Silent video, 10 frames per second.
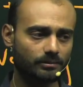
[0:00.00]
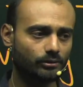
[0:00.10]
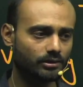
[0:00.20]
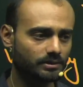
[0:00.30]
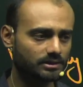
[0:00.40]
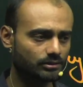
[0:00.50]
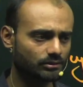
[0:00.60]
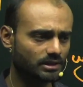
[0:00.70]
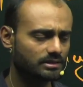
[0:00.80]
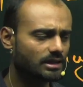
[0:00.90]
फॉर्मेशन होता है
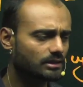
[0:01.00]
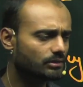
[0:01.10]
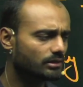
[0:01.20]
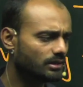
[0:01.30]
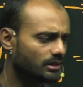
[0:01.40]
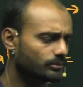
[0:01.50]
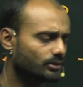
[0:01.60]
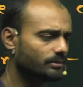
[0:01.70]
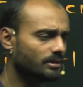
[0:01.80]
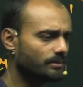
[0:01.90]
शायद कोऑर्डिनेट बॉन्ड
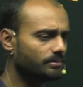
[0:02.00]
अभी आप